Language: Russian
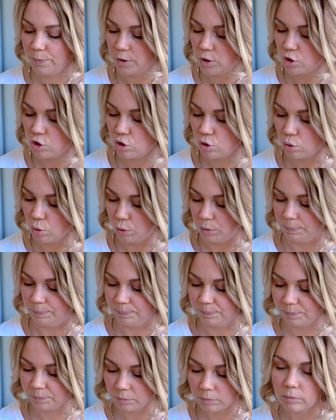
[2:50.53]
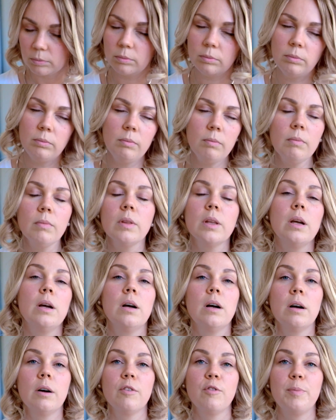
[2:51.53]
что
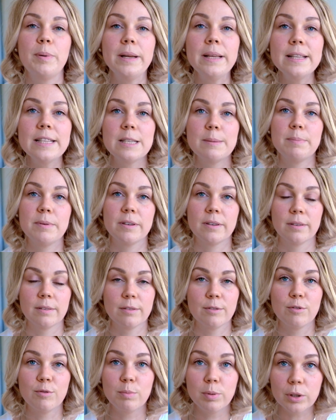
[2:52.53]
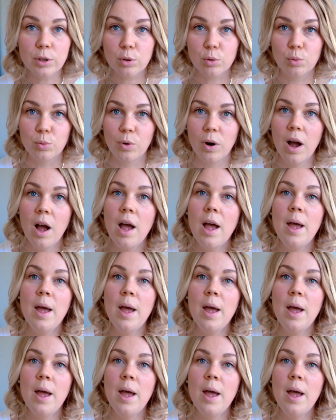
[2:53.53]
в принципе, в быту.